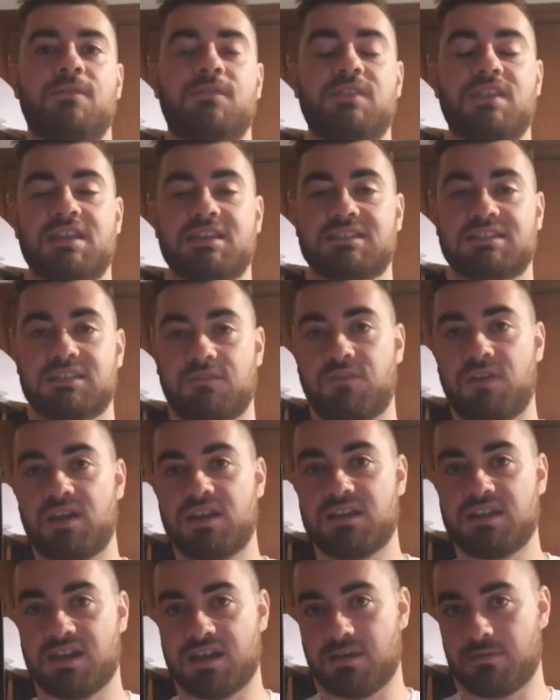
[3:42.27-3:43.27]
de
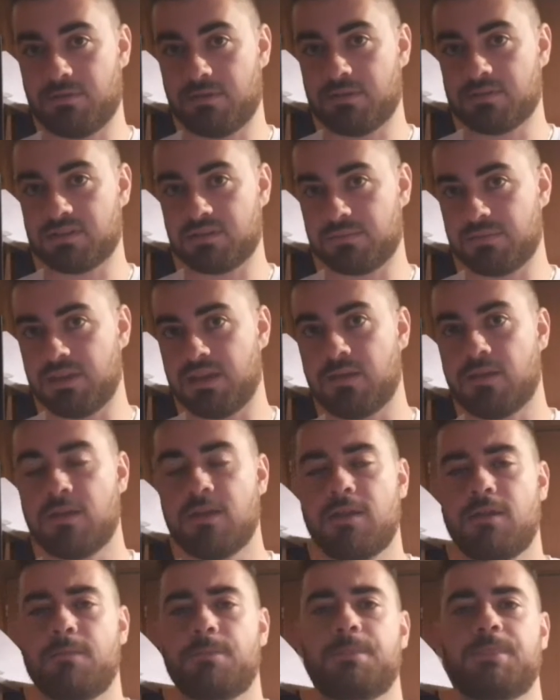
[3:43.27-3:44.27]
Estefania, que hablaba también
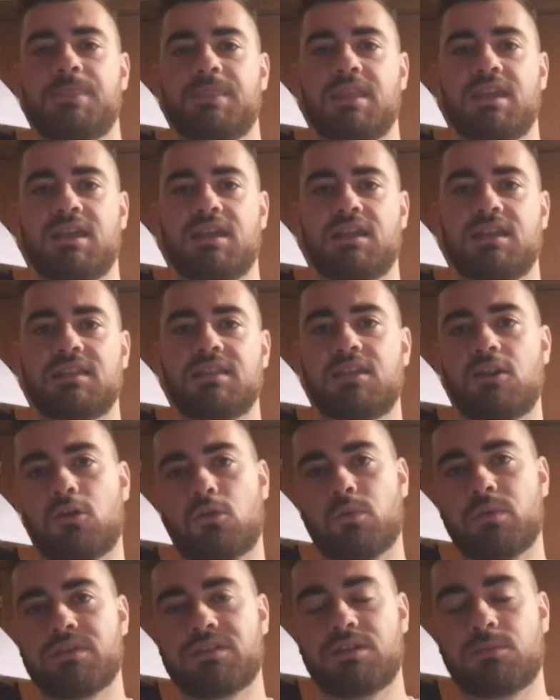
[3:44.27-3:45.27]
de,
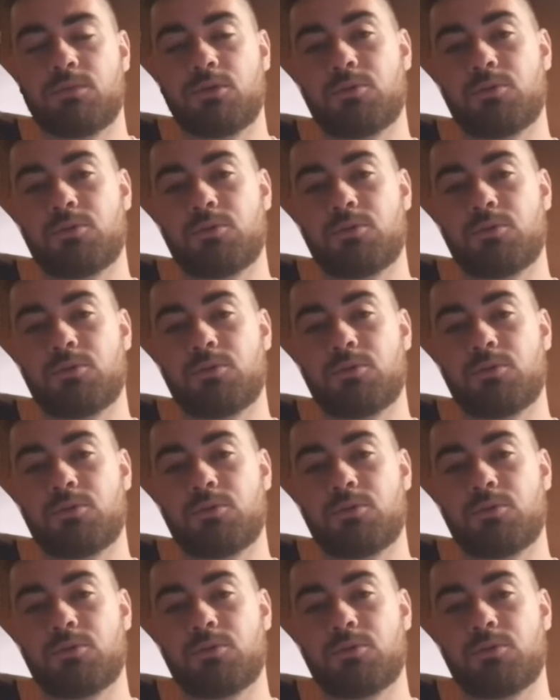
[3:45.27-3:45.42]
los westerns.